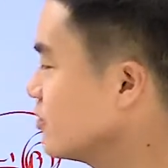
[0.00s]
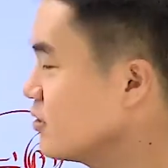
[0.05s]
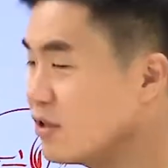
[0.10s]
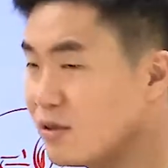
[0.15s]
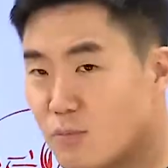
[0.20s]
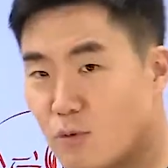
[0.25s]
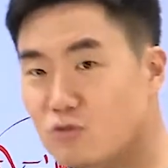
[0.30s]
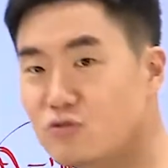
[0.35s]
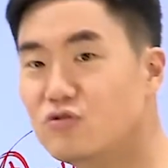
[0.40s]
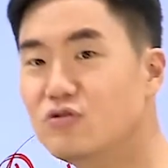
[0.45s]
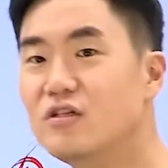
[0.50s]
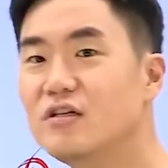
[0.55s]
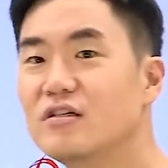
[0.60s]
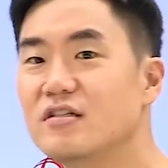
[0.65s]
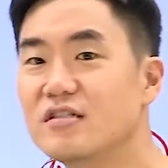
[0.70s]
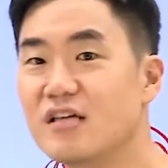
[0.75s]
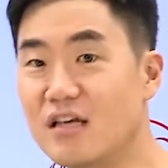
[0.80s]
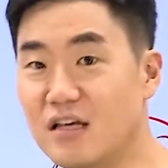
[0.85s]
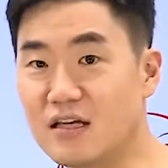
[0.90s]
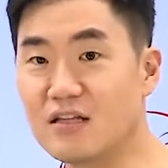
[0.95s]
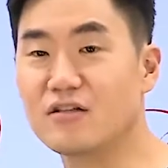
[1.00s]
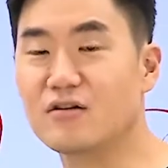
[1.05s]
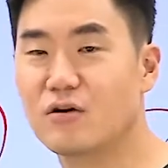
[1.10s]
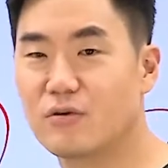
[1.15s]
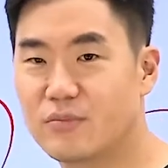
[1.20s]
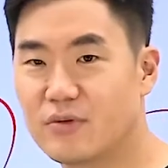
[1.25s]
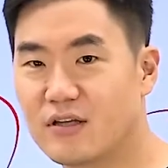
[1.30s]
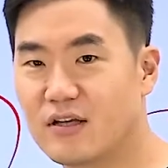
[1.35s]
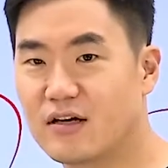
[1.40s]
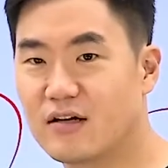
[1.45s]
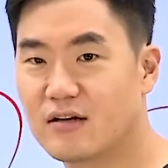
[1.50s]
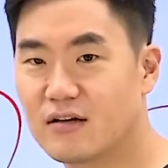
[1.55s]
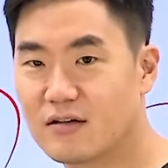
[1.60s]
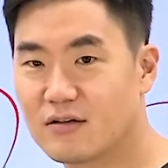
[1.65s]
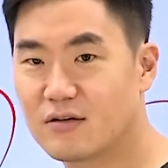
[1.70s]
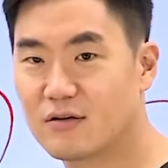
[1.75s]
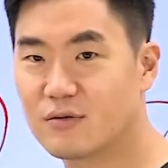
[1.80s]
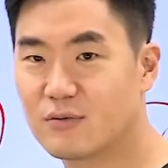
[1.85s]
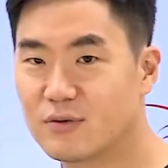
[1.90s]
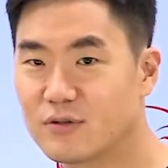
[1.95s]
모순이 생기는 겁니다.
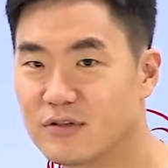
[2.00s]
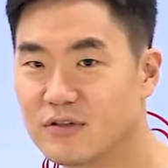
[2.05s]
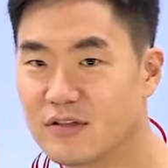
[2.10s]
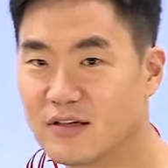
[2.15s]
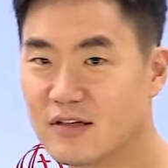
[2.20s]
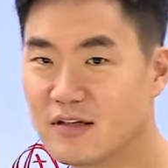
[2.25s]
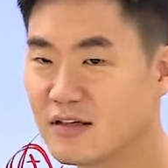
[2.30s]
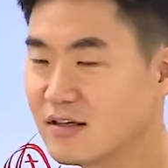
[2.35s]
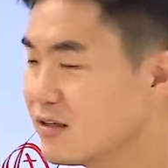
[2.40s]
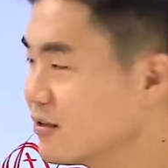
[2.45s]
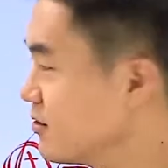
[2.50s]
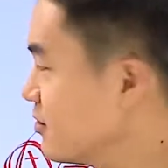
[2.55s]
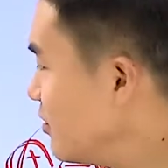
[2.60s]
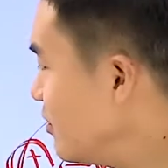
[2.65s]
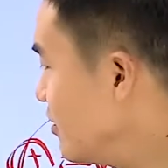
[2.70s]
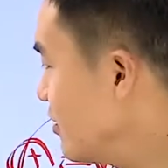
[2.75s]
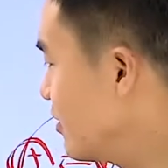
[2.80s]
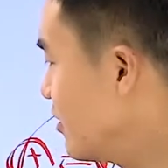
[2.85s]
여러분. 그죠?